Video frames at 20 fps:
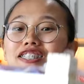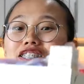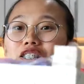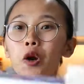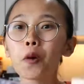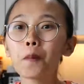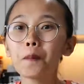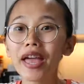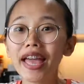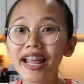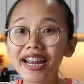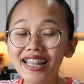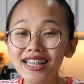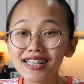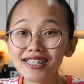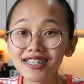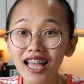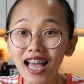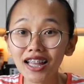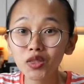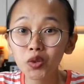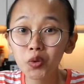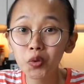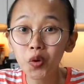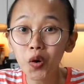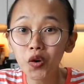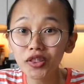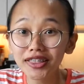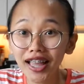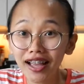strawberry satu
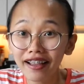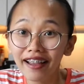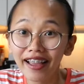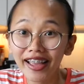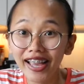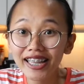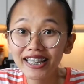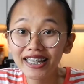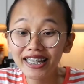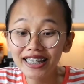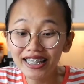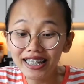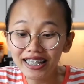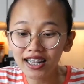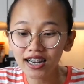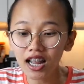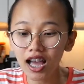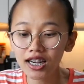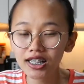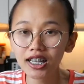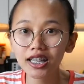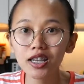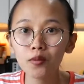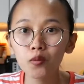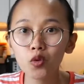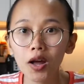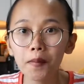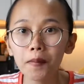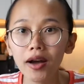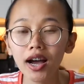kotak kayak gini dan harganya murah